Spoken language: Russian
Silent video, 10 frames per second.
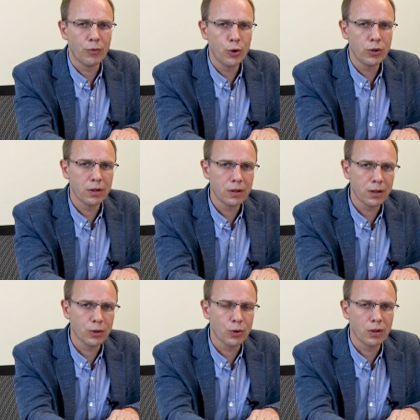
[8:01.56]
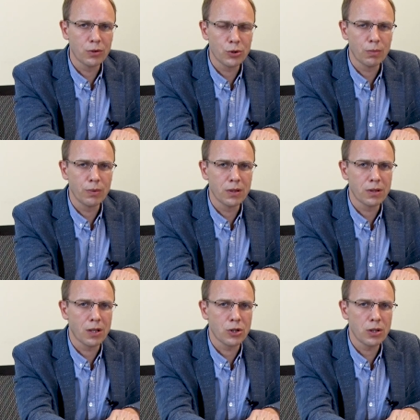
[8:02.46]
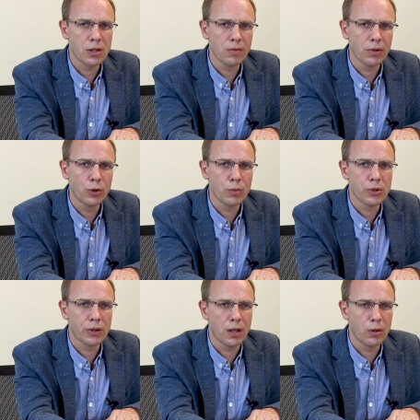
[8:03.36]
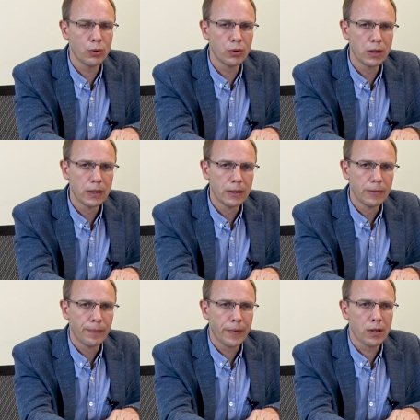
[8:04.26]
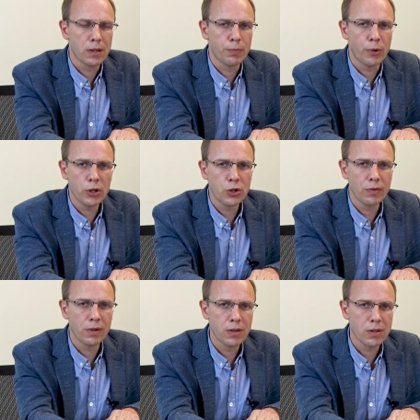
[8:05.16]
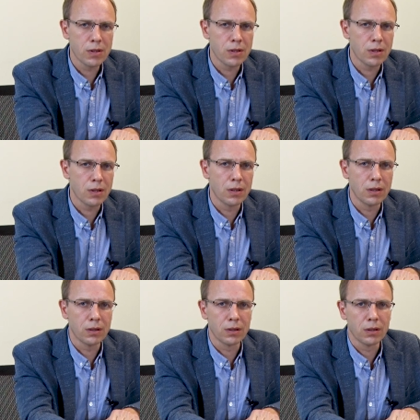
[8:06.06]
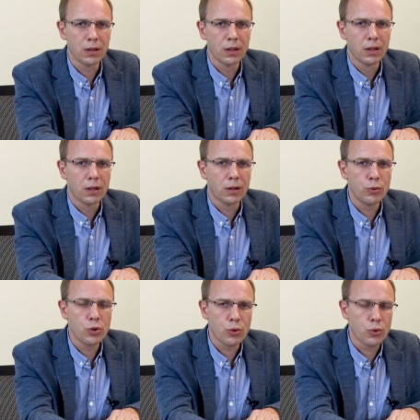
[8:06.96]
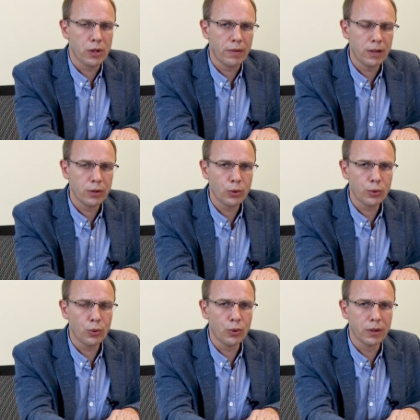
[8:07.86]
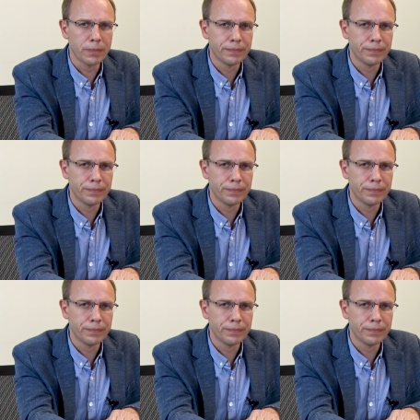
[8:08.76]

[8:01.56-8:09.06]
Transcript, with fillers: воины, которые должны были сражаться в одном строю, сплачивались и лучше узнавали друг друга.